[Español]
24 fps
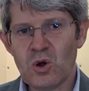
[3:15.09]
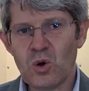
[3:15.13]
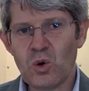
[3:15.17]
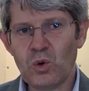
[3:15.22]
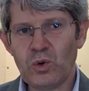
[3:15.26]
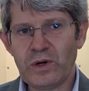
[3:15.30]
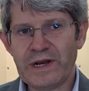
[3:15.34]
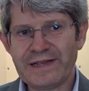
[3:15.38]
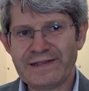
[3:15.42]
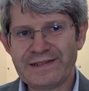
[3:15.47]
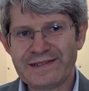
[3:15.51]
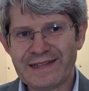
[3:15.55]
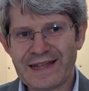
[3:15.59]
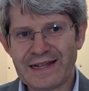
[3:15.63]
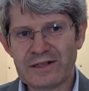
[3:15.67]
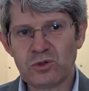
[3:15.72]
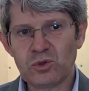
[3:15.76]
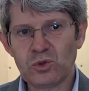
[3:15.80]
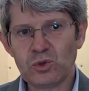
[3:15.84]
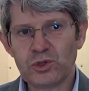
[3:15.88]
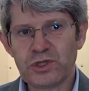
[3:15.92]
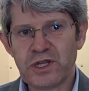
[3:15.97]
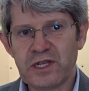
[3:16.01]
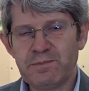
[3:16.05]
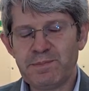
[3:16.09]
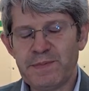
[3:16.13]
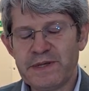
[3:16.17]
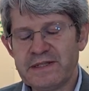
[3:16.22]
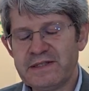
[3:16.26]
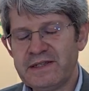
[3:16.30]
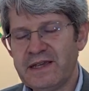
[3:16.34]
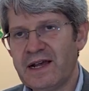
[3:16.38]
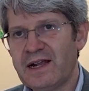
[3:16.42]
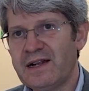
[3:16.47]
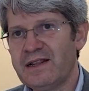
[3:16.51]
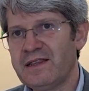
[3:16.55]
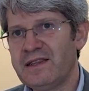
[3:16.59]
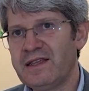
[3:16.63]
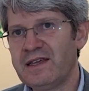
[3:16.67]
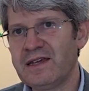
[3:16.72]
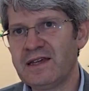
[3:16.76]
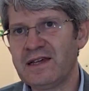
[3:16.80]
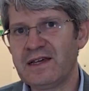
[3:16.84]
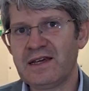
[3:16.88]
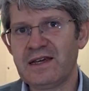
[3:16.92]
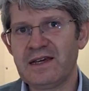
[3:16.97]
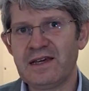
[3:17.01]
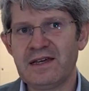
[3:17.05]
un estatus especial
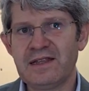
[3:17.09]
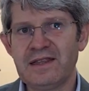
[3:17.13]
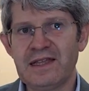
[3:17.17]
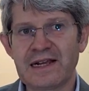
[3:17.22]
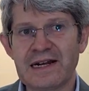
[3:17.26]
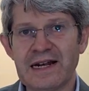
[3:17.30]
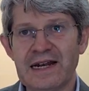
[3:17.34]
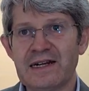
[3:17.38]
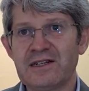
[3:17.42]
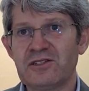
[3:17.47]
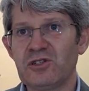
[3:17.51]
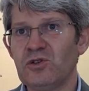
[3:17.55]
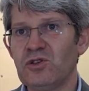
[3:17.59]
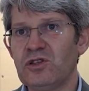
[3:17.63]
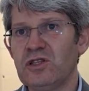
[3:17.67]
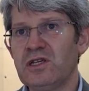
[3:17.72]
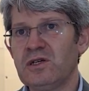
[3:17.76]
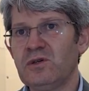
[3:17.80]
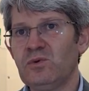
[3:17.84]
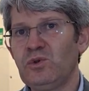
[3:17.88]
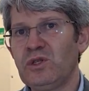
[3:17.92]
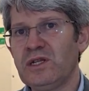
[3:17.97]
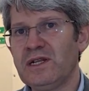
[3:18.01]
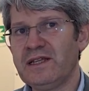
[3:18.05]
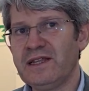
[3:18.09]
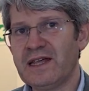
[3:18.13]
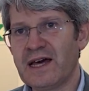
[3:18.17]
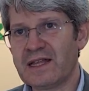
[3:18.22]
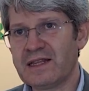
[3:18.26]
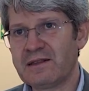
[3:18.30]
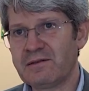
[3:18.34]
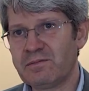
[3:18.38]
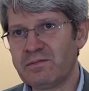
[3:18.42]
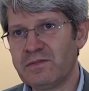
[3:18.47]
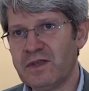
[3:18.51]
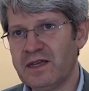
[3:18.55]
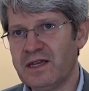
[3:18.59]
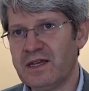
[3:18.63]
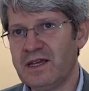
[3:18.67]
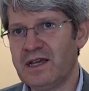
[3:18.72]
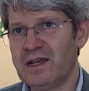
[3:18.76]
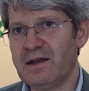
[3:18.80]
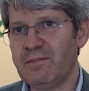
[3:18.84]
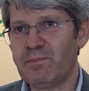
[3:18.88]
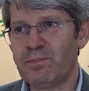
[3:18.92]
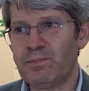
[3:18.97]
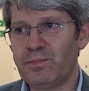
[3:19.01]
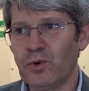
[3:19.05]
de declaración de utilidad
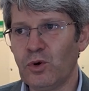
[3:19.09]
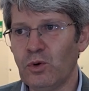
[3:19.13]
eh,